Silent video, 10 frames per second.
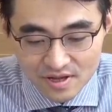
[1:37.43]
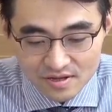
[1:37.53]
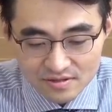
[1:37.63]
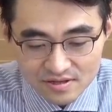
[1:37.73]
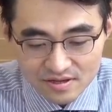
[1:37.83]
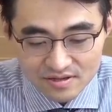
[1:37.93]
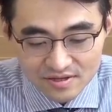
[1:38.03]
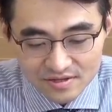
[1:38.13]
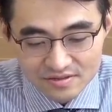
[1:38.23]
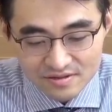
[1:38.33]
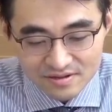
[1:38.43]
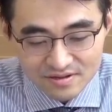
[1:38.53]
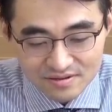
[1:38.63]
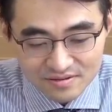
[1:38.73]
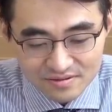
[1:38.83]
근데 이게
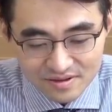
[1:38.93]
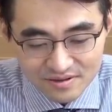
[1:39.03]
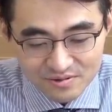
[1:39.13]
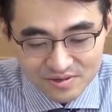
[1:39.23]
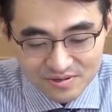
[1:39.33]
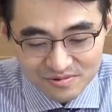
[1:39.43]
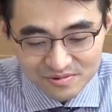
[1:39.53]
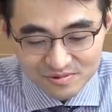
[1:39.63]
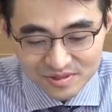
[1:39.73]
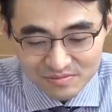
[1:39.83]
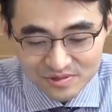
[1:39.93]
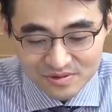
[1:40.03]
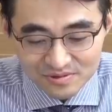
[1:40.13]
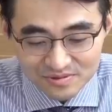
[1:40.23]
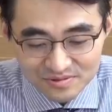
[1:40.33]
되게 아이러니한 건 또
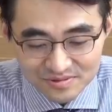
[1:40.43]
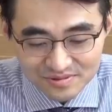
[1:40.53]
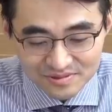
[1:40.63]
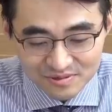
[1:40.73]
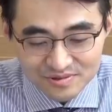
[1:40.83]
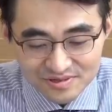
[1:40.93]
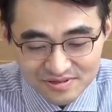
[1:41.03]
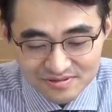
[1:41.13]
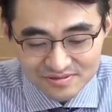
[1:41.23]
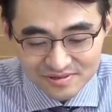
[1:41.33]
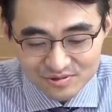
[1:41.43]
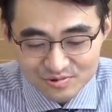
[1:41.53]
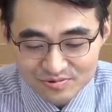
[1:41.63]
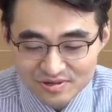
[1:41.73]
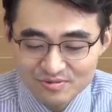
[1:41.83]
삼성전자는
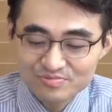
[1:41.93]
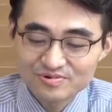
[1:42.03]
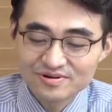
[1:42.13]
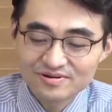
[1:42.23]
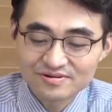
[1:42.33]
이쪽 사업부가